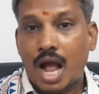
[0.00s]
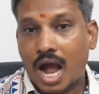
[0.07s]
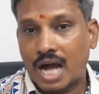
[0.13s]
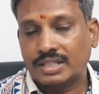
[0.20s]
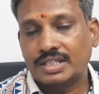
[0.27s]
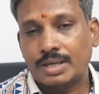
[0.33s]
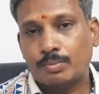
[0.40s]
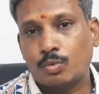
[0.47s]

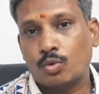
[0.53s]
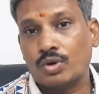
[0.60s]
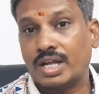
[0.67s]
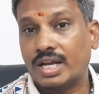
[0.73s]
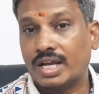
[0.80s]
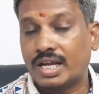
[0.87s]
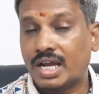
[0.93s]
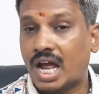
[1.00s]
அதே போல
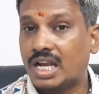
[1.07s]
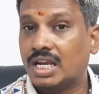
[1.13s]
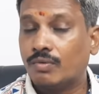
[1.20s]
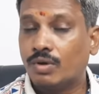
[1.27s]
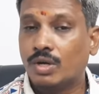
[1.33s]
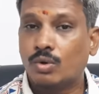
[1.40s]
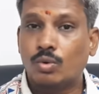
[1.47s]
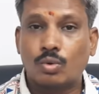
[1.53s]

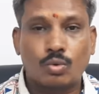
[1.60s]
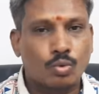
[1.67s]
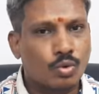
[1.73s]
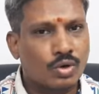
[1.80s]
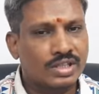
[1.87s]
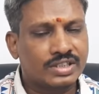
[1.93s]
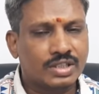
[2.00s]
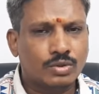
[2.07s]
கணவரோ
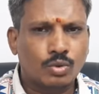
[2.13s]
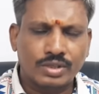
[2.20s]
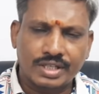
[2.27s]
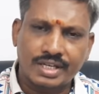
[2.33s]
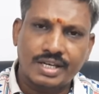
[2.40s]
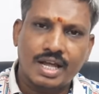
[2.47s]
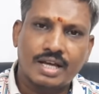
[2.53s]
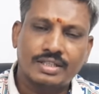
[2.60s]
குழந்தையோ
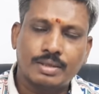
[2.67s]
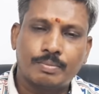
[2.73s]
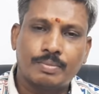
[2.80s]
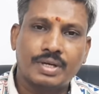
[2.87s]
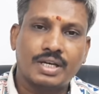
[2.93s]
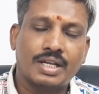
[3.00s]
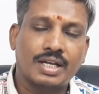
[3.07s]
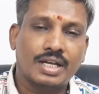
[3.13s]
இல்லாத
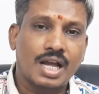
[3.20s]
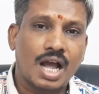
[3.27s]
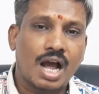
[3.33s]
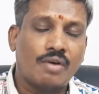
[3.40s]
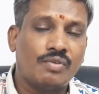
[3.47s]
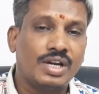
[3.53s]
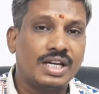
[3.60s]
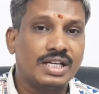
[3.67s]
பெண்ணுக்கு
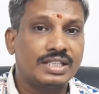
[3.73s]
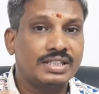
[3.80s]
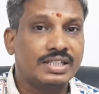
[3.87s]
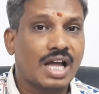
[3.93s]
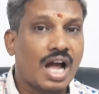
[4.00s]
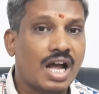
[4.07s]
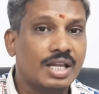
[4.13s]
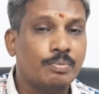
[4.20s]
அவளின்
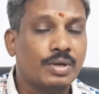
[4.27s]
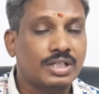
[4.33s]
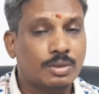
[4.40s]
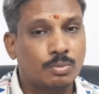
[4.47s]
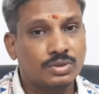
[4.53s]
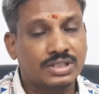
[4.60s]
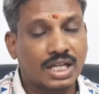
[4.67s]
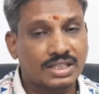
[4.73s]
தாய்
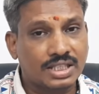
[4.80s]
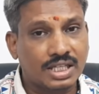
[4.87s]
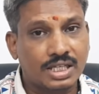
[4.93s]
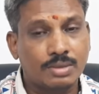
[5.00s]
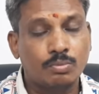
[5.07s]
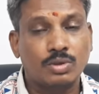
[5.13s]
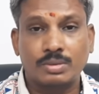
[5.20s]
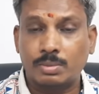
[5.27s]
மற்றும் தந்தை
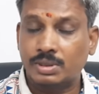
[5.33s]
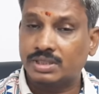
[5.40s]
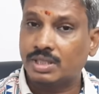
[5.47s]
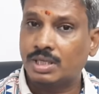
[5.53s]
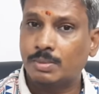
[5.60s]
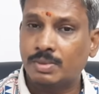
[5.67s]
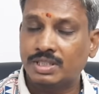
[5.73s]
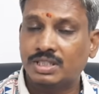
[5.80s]
மூலம்
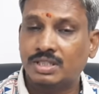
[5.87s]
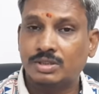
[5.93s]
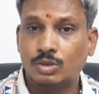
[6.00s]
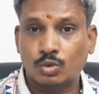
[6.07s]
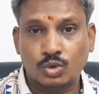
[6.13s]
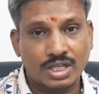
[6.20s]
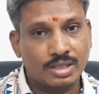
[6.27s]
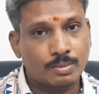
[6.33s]
பரம்பரை
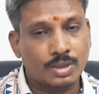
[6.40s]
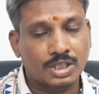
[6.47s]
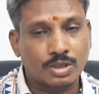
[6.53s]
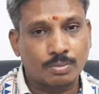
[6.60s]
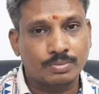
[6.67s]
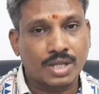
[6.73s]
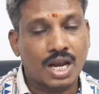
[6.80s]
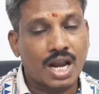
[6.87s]
சொத்து
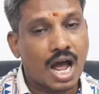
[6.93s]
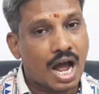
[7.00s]
கிடைத்தால்